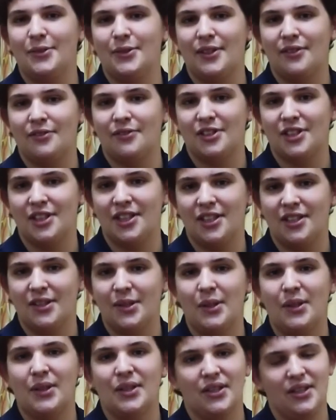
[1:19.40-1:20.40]

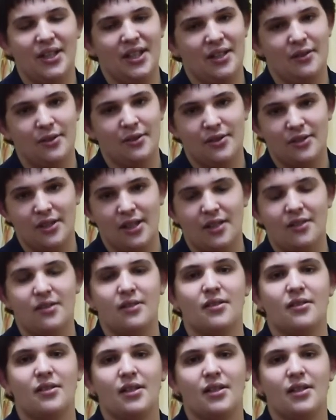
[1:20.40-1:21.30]
investigador e docente,